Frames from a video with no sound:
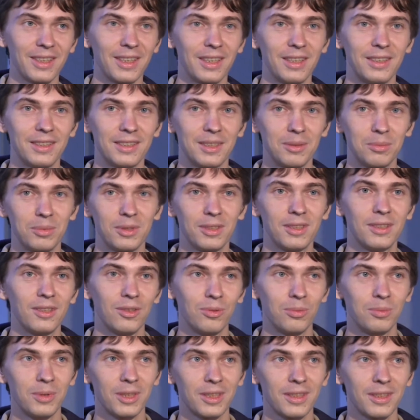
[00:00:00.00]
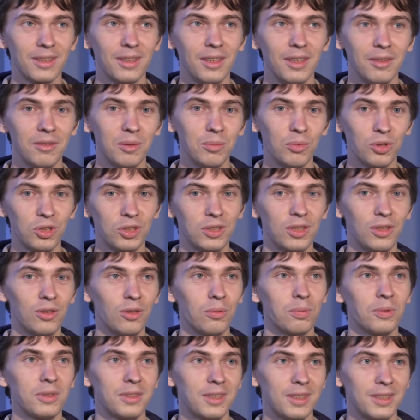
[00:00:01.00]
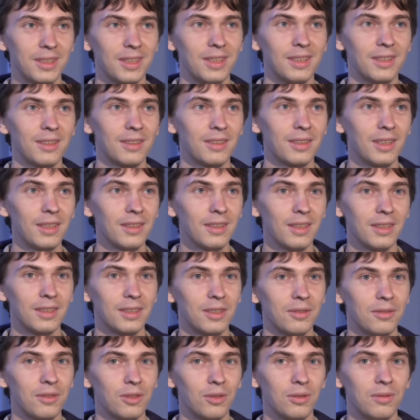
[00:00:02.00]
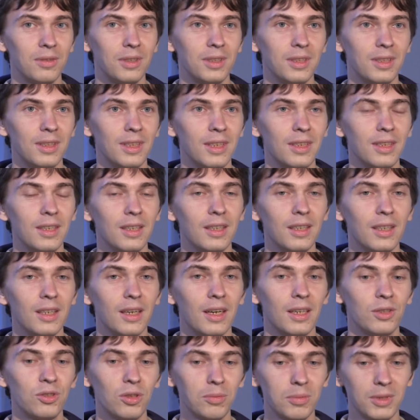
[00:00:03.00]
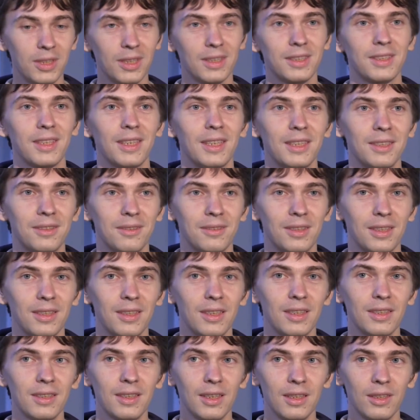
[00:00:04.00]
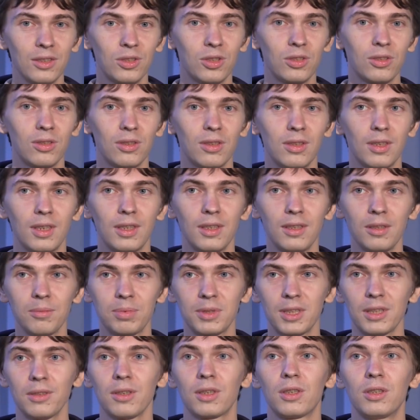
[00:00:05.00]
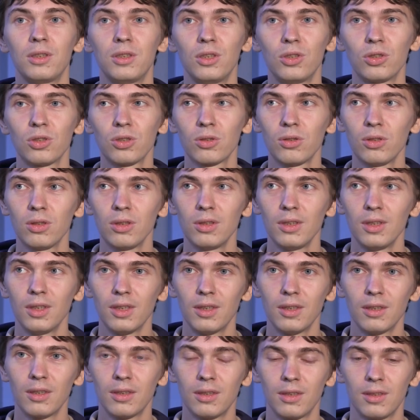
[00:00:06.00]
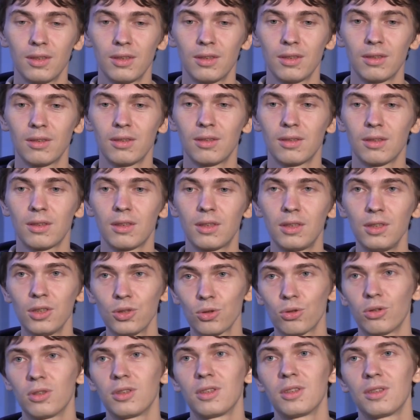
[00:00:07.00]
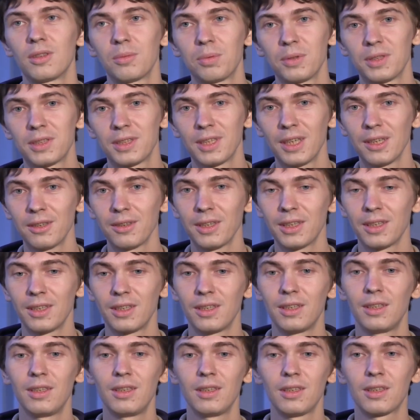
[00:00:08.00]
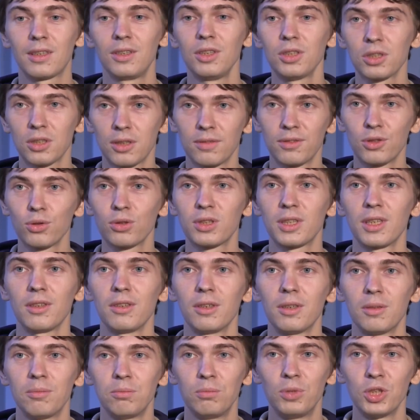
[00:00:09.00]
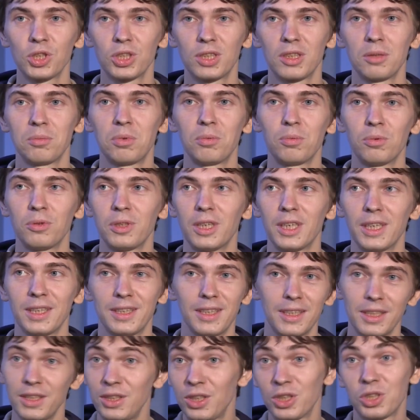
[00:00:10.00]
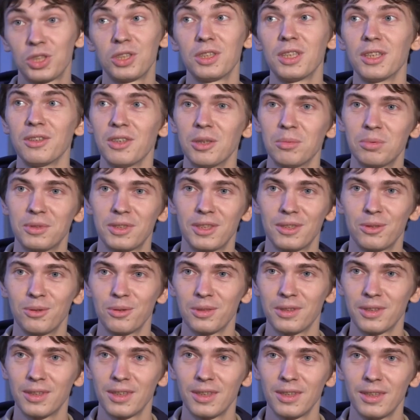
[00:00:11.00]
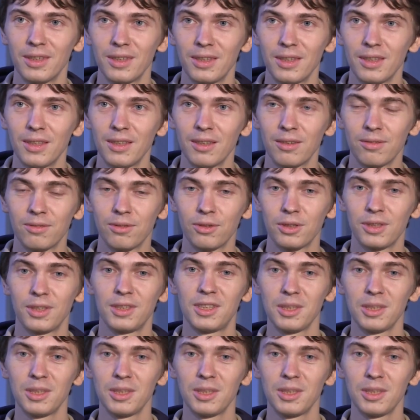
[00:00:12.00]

Элизабет Гилберт. Вы можете ее посмотреть, это если вы ее видели. О чем она рассказывает? Она скажет, что она написала книжку, э, книжку она написала, и книжка вдруг стала бешено популярной. Она не ожидала абсолютно. Вот.